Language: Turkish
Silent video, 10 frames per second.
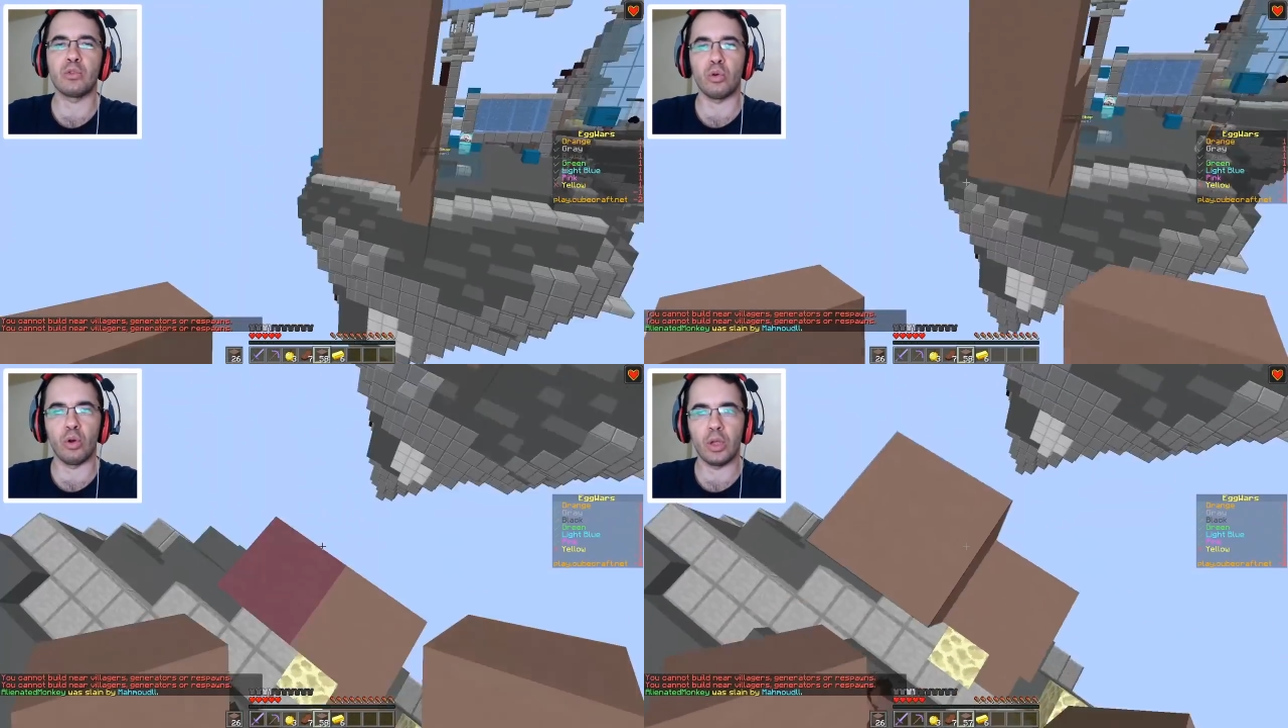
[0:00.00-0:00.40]

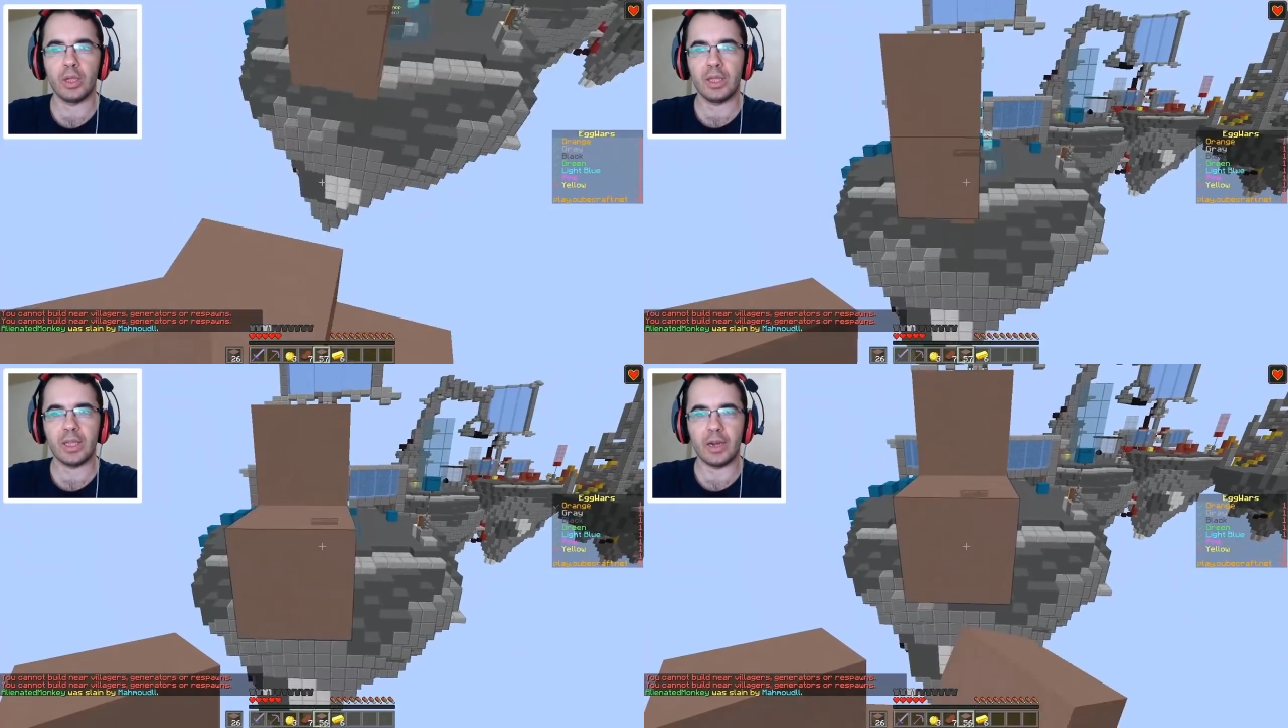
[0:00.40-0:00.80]
türlü.
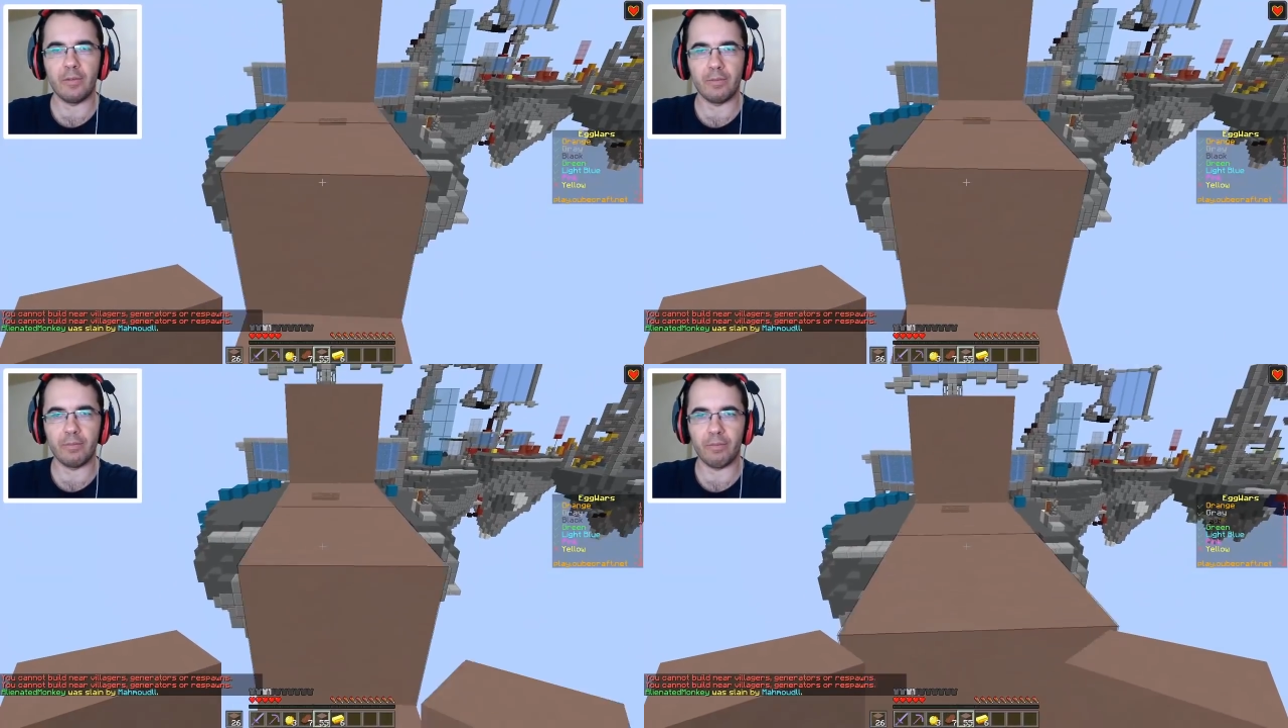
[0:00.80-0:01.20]
Yani
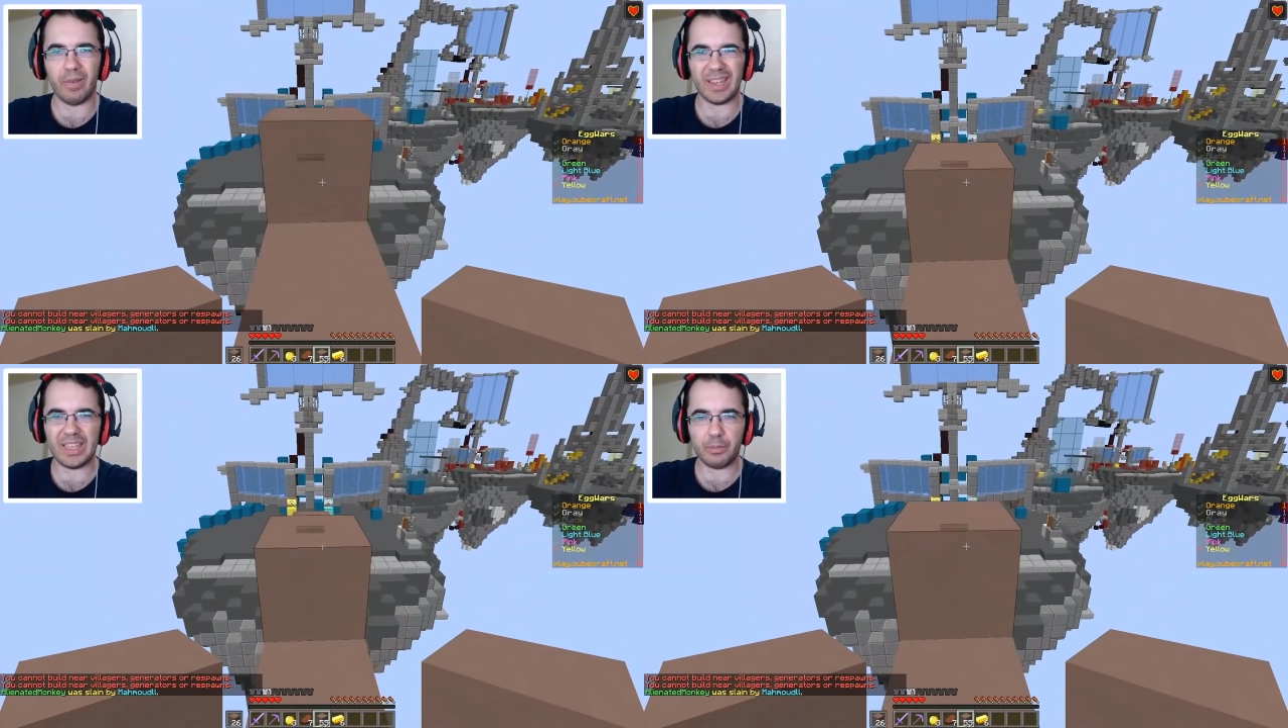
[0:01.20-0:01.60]

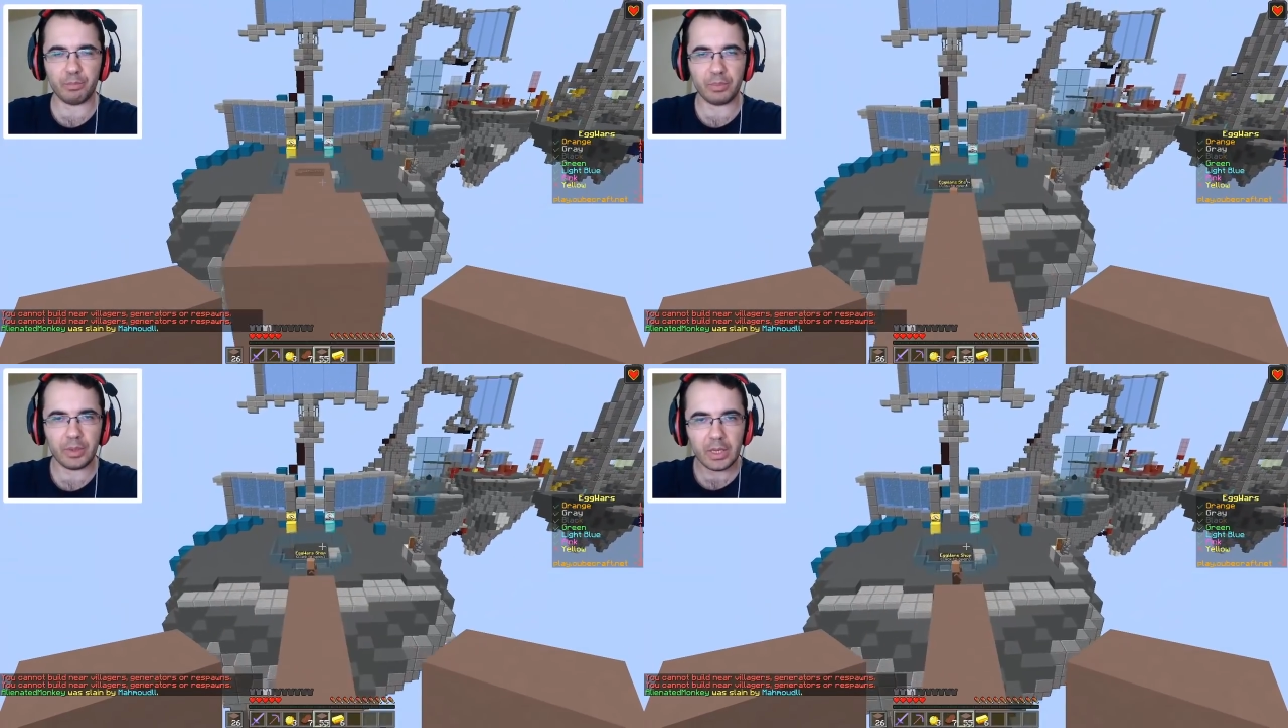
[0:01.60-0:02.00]
vakit
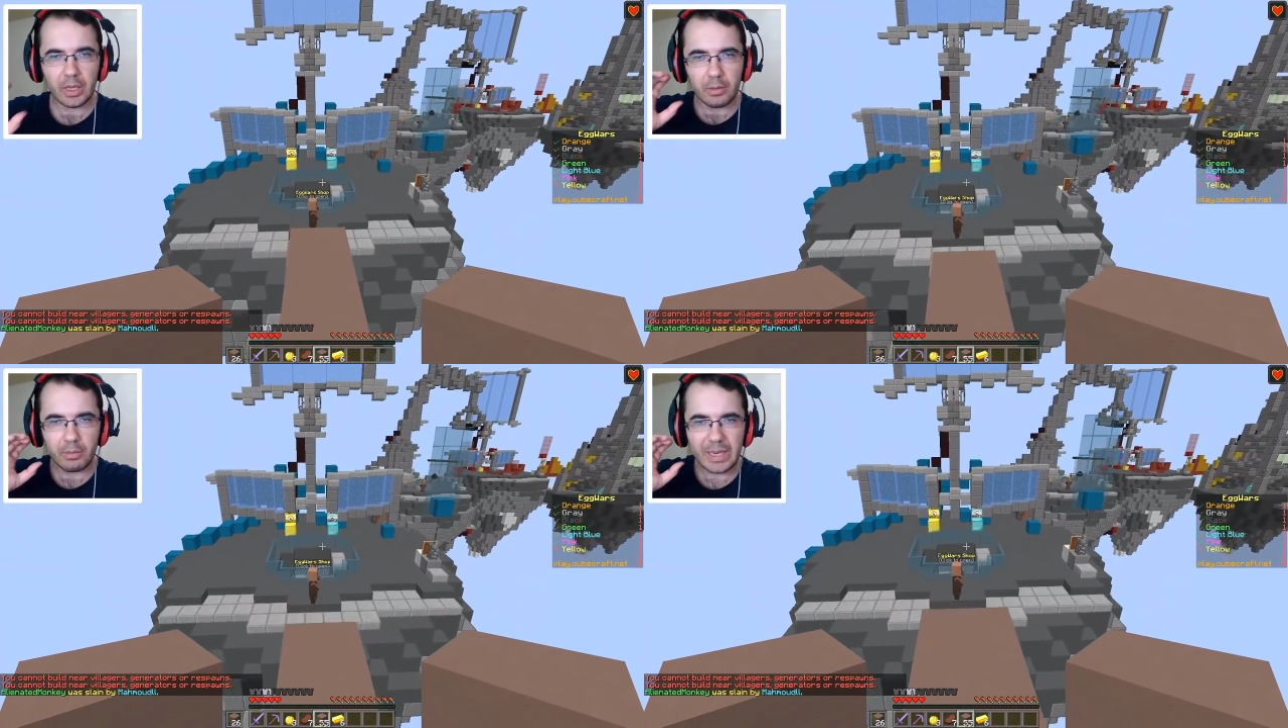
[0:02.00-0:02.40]

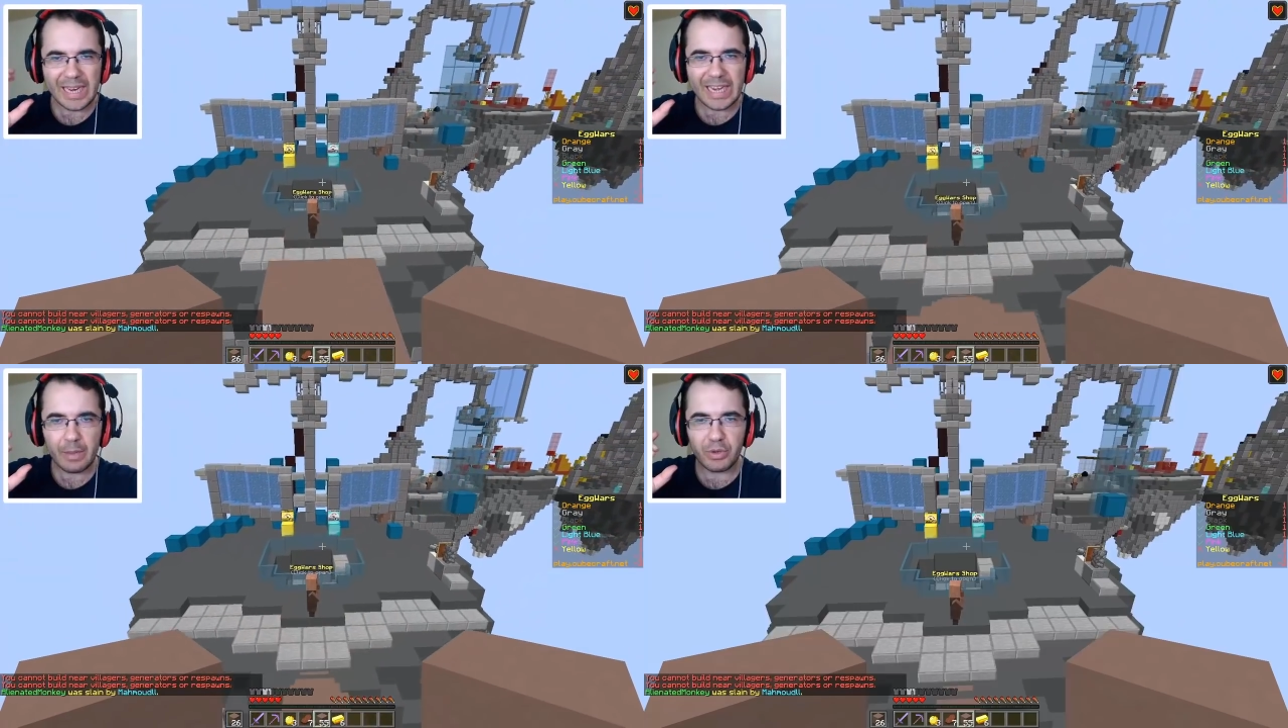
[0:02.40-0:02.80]
illi